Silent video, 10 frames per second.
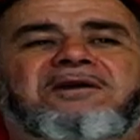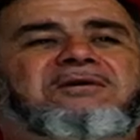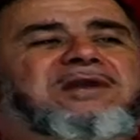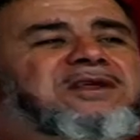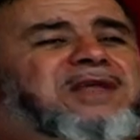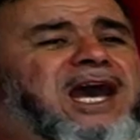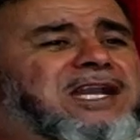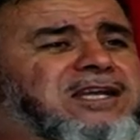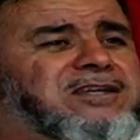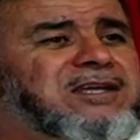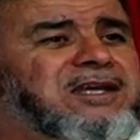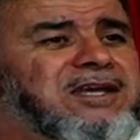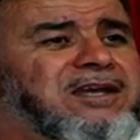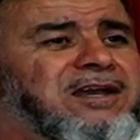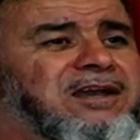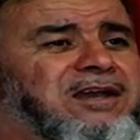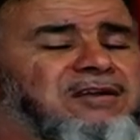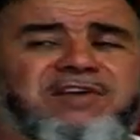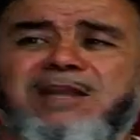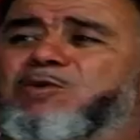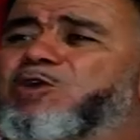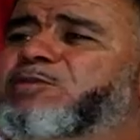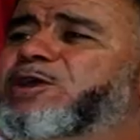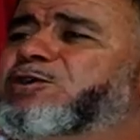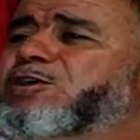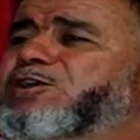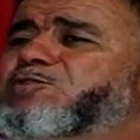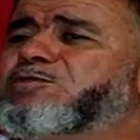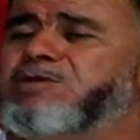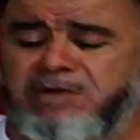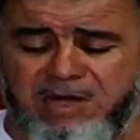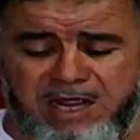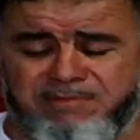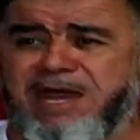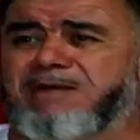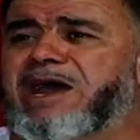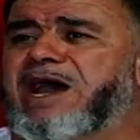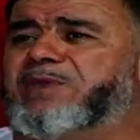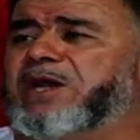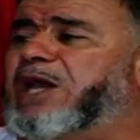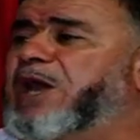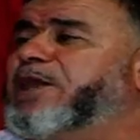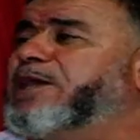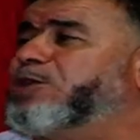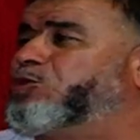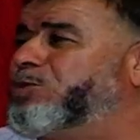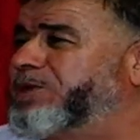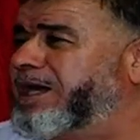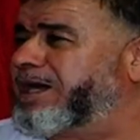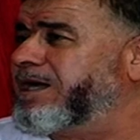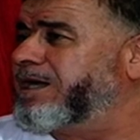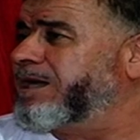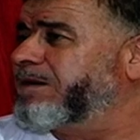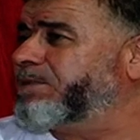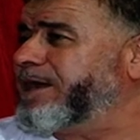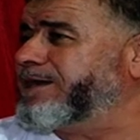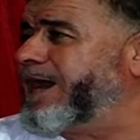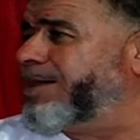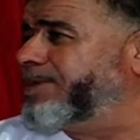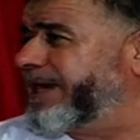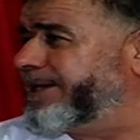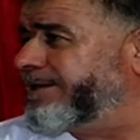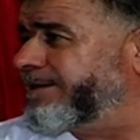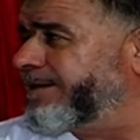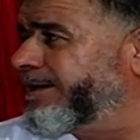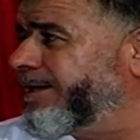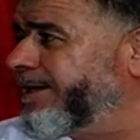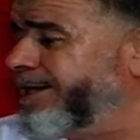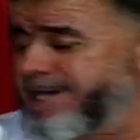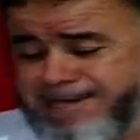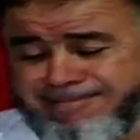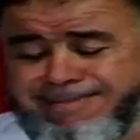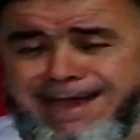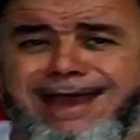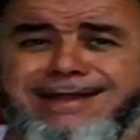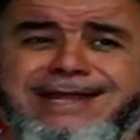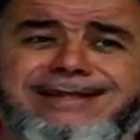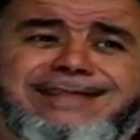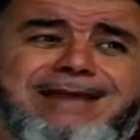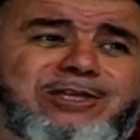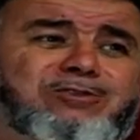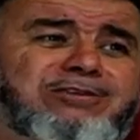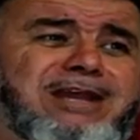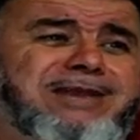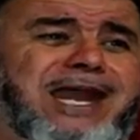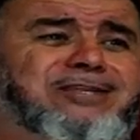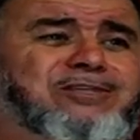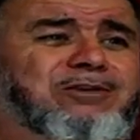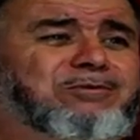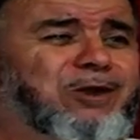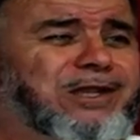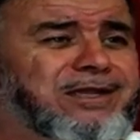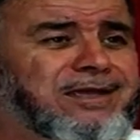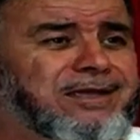ولذلك فالمؤمنون أمام هذه القضية الكبرى بين أمرين إما أن يلتمسوا جميع السبل